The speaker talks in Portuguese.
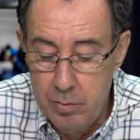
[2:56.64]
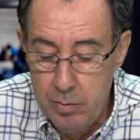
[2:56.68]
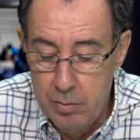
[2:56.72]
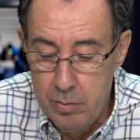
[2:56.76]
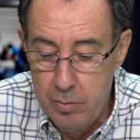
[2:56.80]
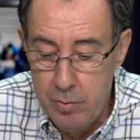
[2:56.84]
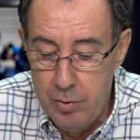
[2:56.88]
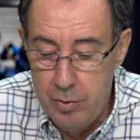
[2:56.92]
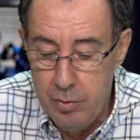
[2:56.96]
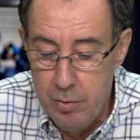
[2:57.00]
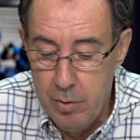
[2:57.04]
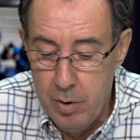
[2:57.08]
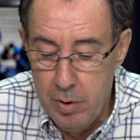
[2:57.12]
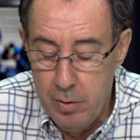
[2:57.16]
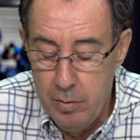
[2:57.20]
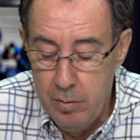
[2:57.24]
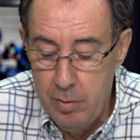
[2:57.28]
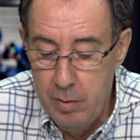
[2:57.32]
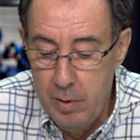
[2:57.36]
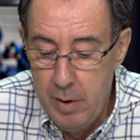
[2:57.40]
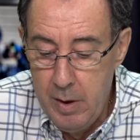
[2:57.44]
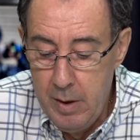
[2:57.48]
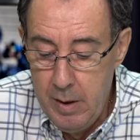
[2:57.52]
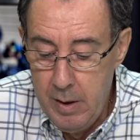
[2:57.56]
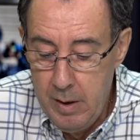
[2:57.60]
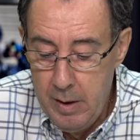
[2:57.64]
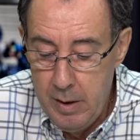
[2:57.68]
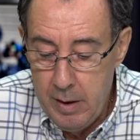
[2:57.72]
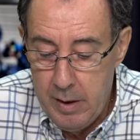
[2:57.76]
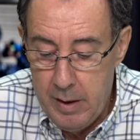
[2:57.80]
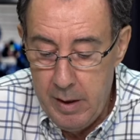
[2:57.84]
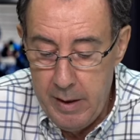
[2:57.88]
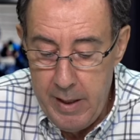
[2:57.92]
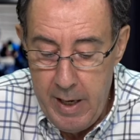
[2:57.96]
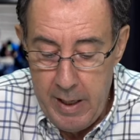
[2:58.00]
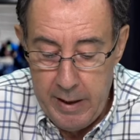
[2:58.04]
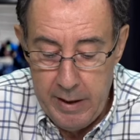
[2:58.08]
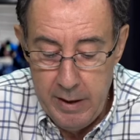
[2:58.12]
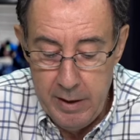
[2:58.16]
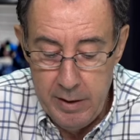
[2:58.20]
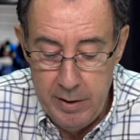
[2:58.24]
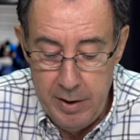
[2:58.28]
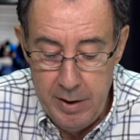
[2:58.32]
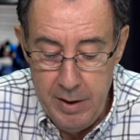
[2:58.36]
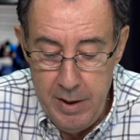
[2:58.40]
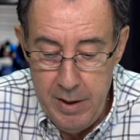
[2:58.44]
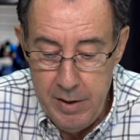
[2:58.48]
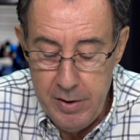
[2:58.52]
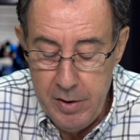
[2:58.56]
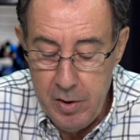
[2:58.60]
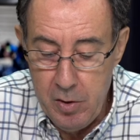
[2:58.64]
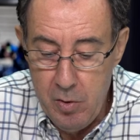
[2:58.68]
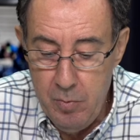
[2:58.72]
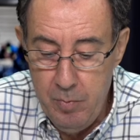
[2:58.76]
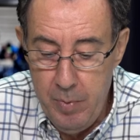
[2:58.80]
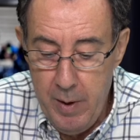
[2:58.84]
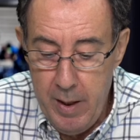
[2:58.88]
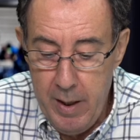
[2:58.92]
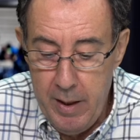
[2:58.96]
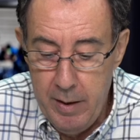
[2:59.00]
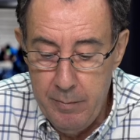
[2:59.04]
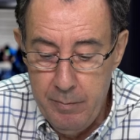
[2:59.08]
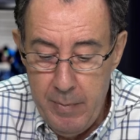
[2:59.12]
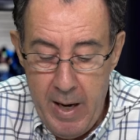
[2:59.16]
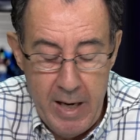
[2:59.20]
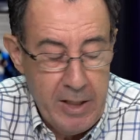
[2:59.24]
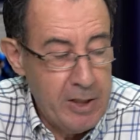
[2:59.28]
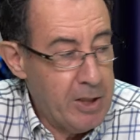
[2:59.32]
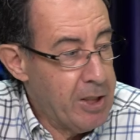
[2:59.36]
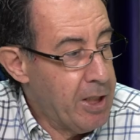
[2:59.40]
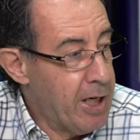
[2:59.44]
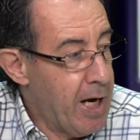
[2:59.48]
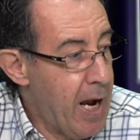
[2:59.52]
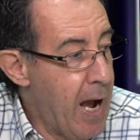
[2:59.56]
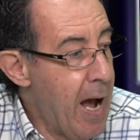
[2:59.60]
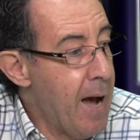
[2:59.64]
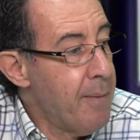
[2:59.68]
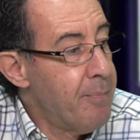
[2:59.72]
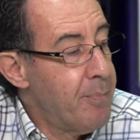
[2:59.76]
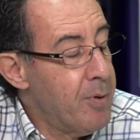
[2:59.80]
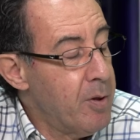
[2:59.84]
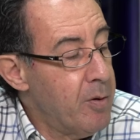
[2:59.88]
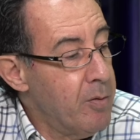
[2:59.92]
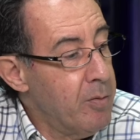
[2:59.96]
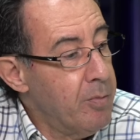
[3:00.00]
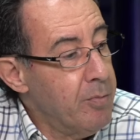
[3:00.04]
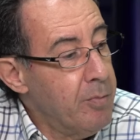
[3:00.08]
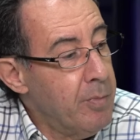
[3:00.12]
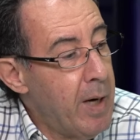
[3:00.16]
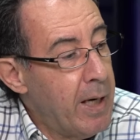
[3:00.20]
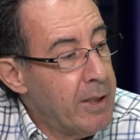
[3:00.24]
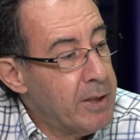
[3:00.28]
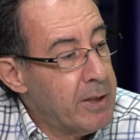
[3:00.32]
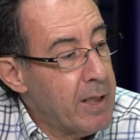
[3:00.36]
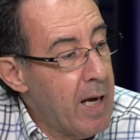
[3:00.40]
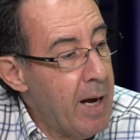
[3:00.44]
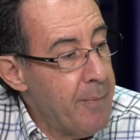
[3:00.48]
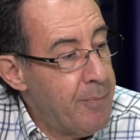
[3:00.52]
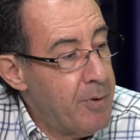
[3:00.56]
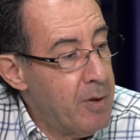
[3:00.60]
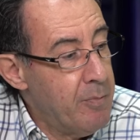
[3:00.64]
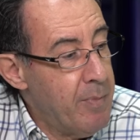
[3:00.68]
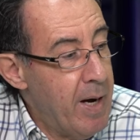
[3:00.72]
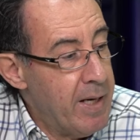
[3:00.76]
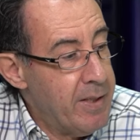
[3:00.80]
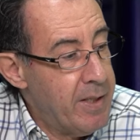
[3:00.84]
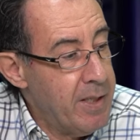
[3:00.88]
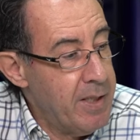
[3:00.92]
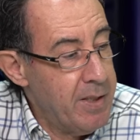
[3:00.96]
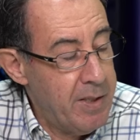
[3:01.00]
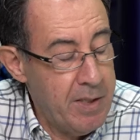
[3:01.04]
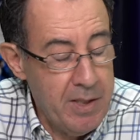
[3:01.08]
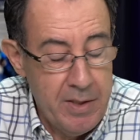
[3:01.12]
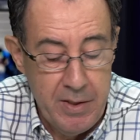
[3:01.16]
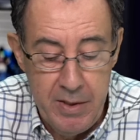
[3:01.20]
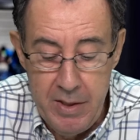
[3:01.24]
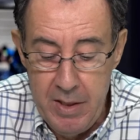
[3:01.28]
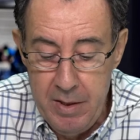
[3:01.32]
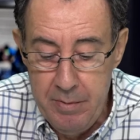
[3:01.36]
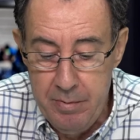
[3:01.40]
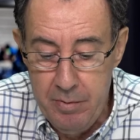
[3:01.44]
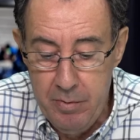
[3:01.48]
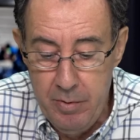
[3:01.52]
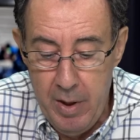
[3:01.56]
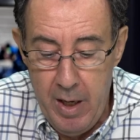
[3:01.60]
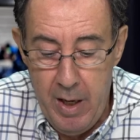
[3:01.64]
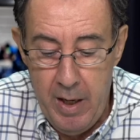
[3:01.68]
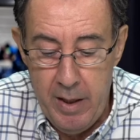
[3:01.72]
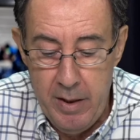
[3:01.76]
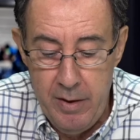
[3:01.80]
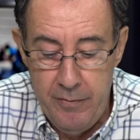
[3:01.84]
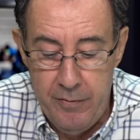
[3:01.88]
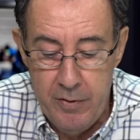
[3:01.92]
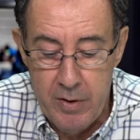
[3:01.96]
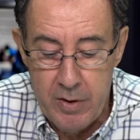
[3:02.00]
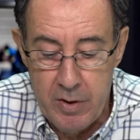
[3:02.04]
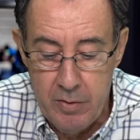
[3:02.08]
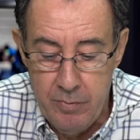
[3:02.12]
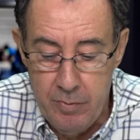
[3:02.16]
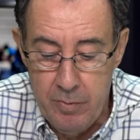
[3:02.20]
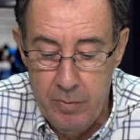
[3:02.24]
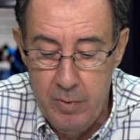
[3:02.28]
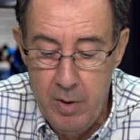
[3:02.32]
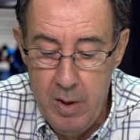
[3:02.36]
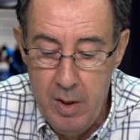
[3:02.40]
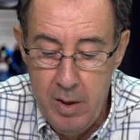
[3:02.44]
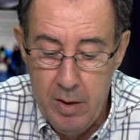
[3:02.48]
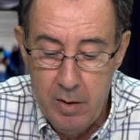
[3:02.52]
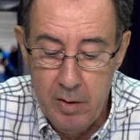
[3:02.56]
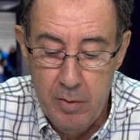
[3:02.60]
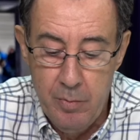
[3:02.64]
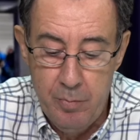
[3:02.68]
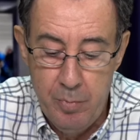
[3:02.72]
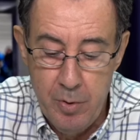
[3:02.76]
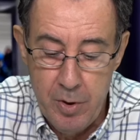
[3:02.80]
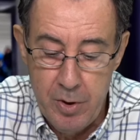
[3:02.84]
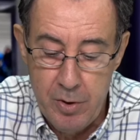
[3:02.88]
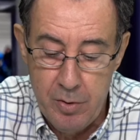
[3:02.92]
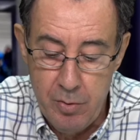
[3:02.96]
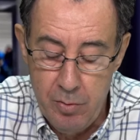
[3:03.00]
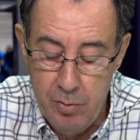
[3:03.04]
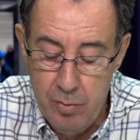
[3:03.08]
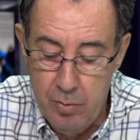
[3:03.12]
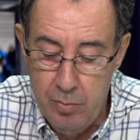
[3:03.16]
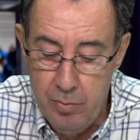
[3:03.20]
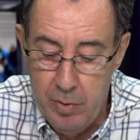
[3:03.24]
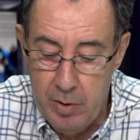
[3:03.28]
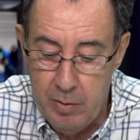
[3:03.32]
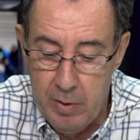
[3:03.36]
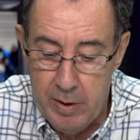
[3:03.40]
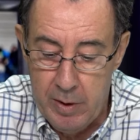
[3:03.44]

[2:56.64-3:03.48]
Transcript: o, jogo que lhe é característico, pá, mais rápido, mais rápido e mais incisivo, ah, e fez depois uma